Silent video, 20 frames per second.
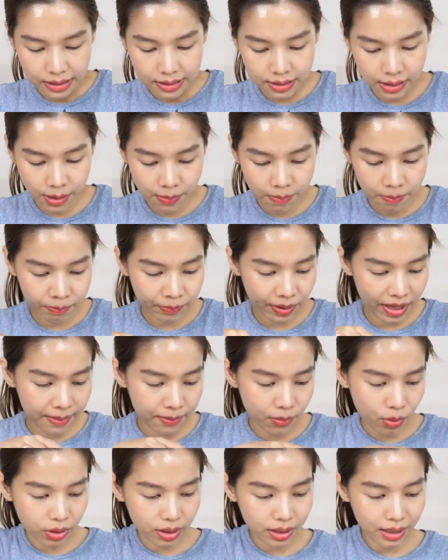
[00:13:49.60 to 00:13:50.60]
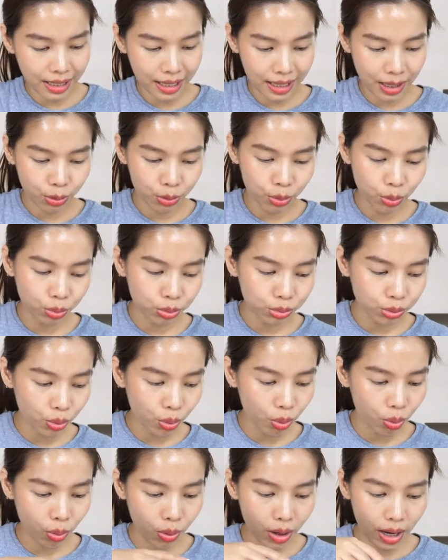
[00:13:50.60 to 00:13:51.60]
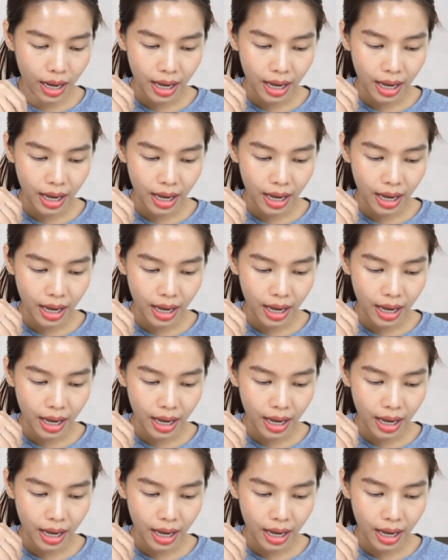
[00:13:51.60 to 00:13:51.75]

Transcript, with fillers: ชิมไปหมดแล้วทุกตัว